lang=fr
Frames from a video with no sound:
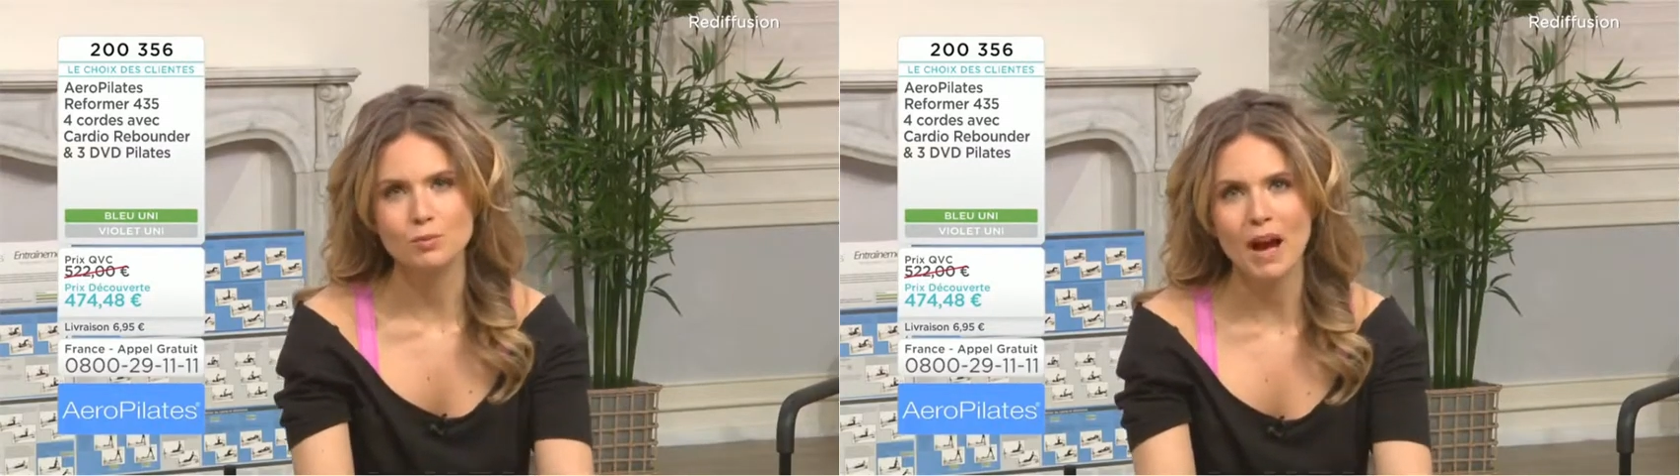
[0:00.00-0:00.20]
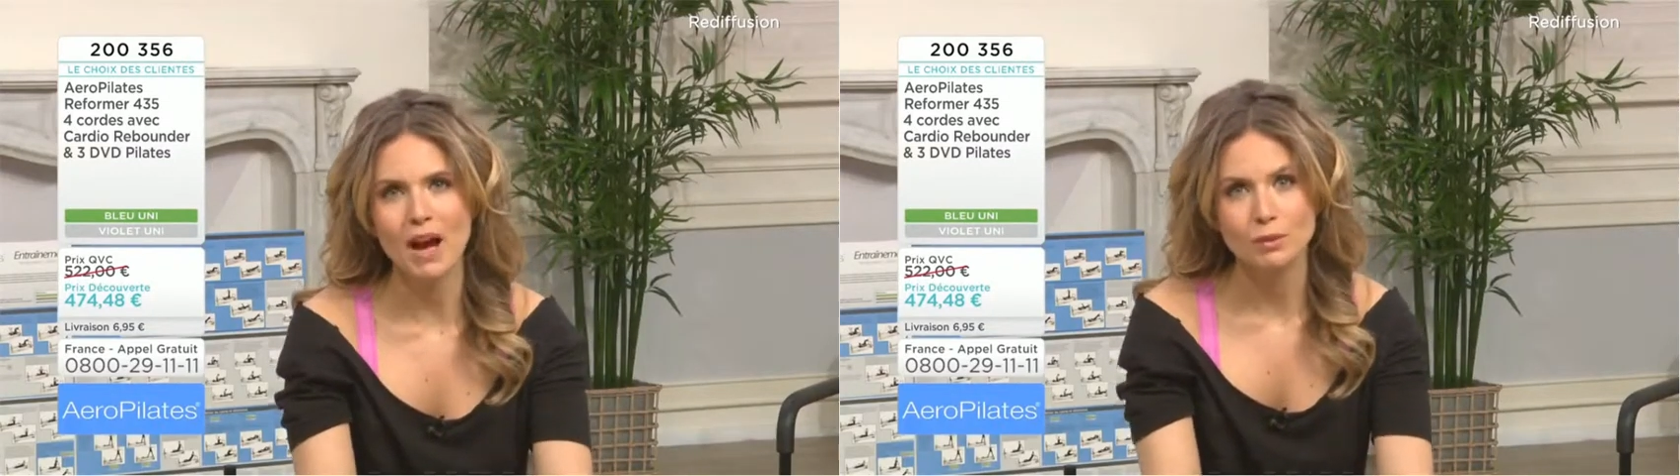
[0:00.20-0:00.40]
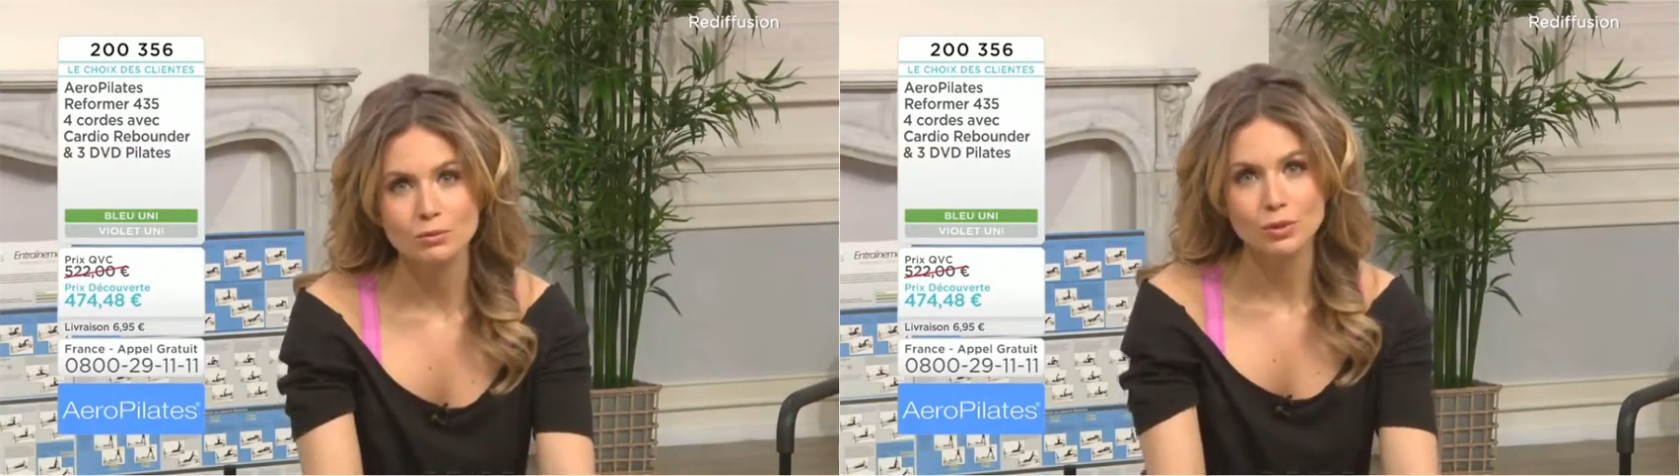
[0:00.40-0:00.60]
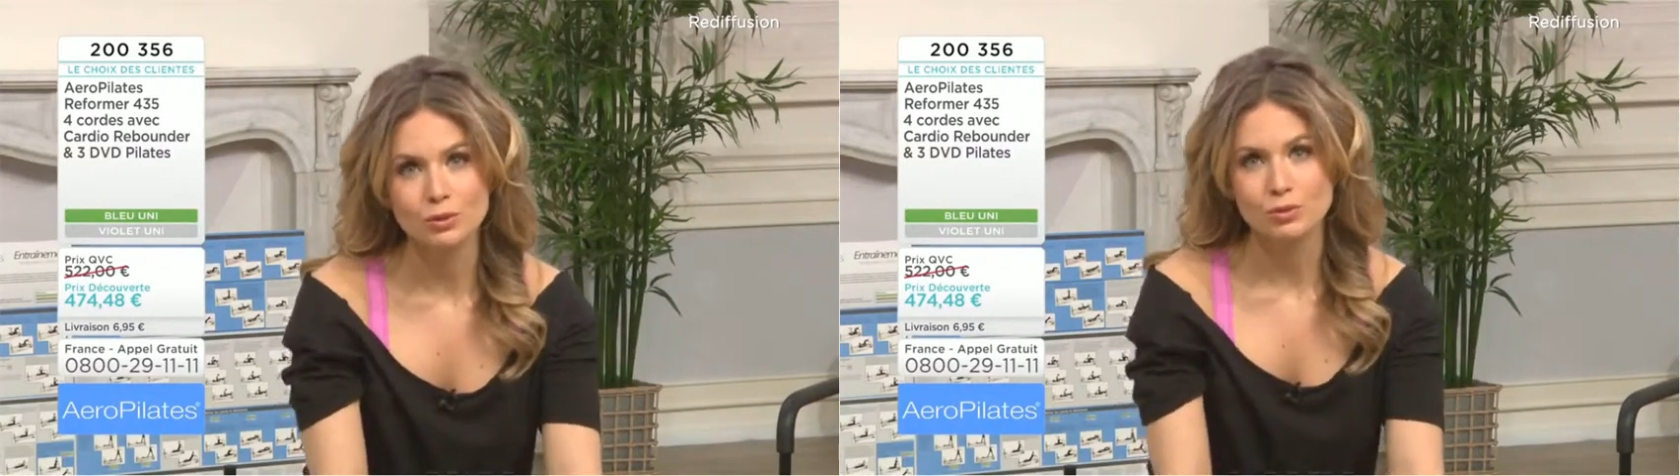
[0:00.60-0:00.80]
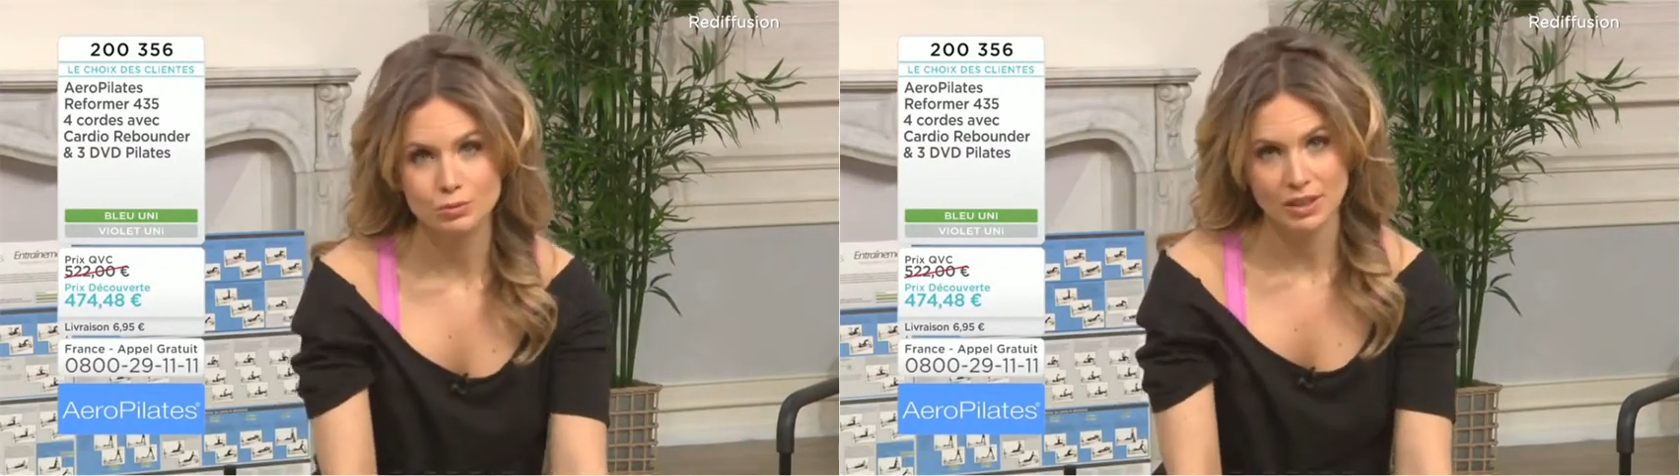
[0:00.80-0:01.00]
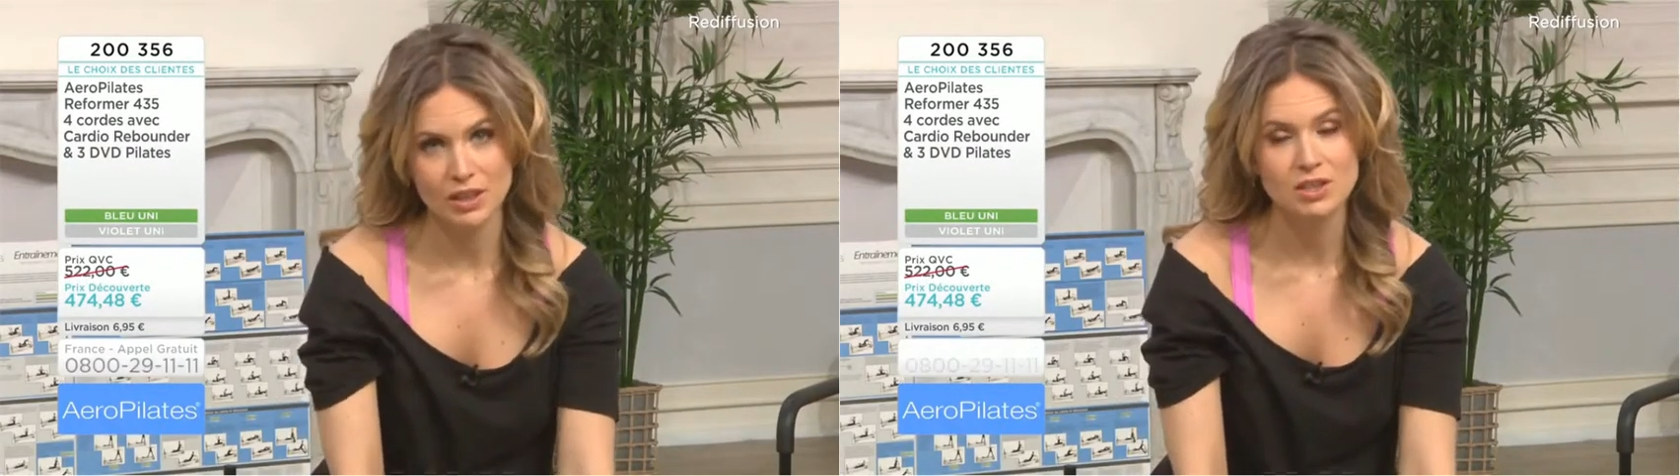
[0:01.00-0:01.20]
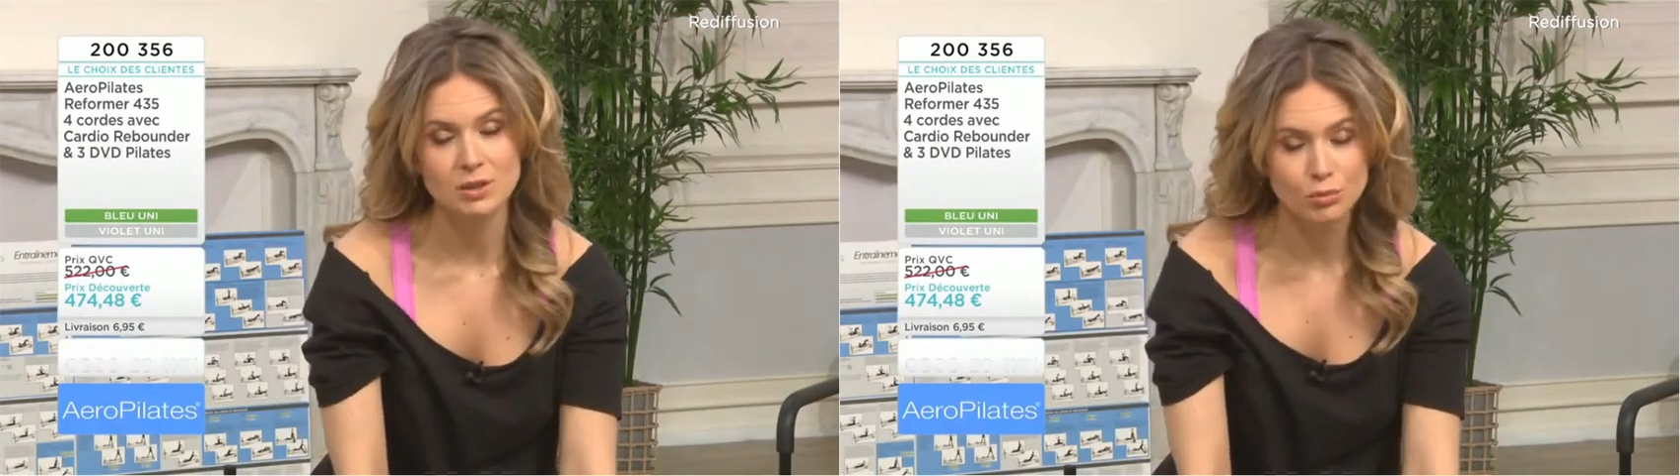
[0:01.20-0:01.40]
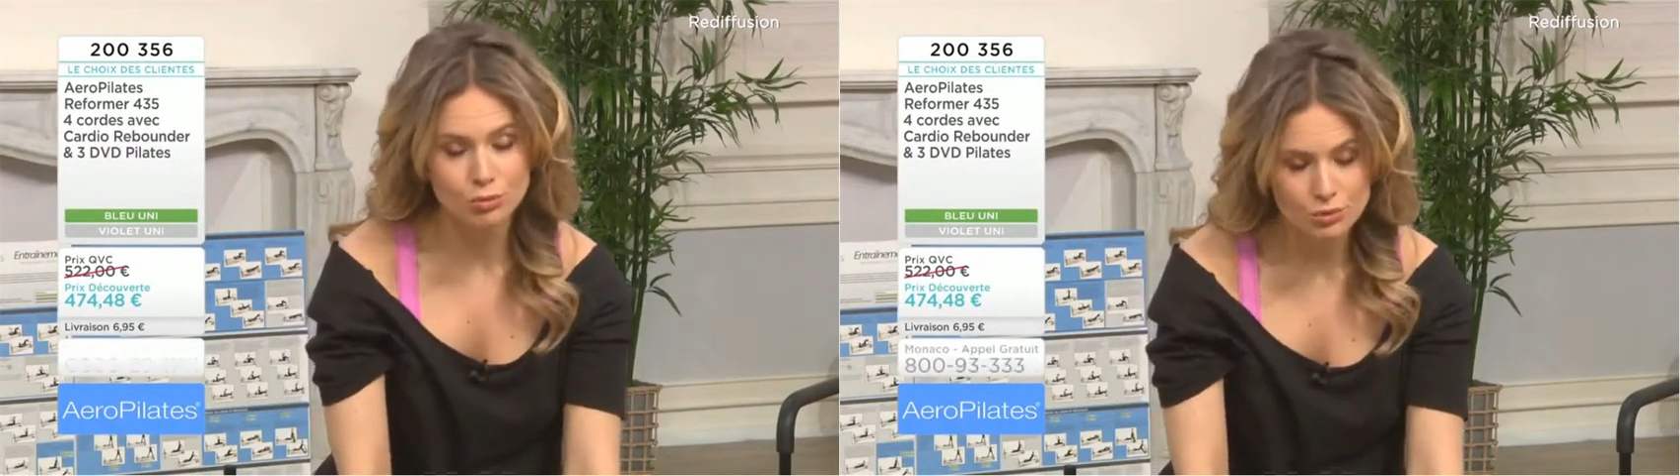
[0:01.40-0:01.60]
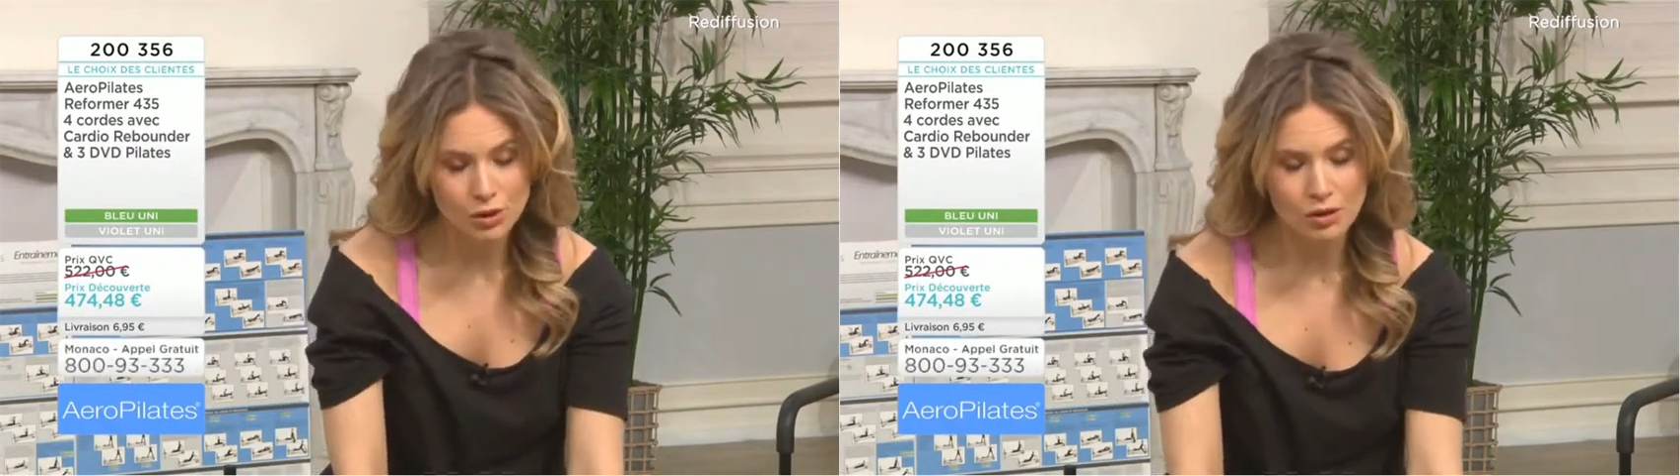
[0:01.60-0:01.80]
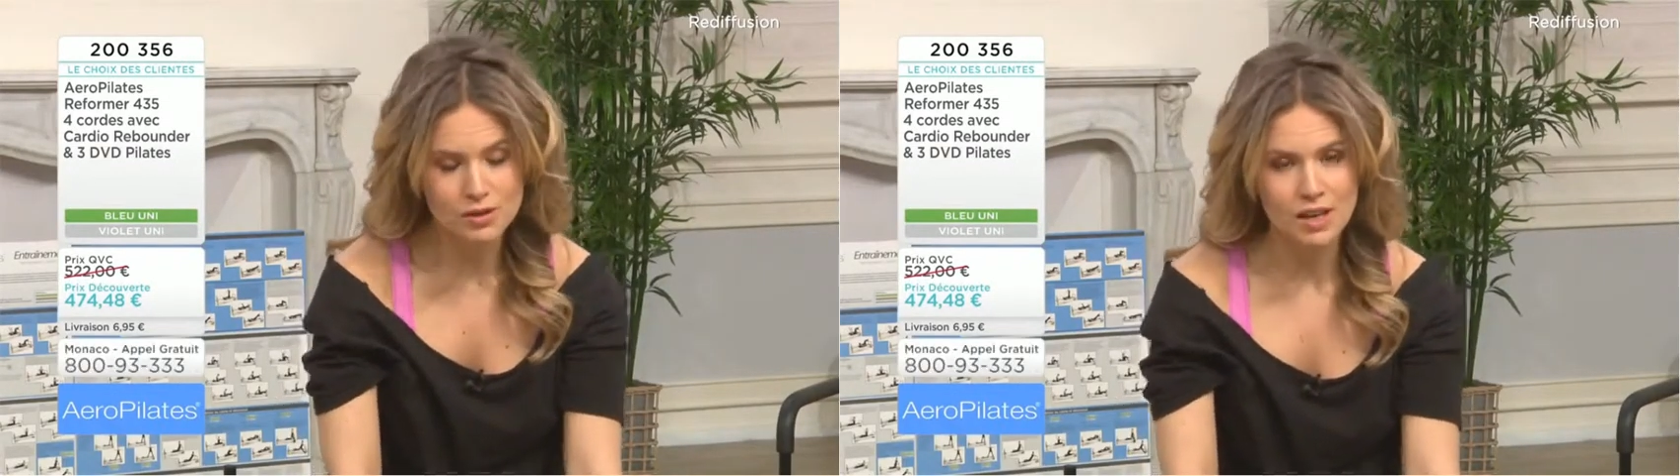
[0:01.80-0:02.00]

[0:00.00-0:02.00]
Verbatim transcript: Londres ce week-end. J'ai beaucoup de chance.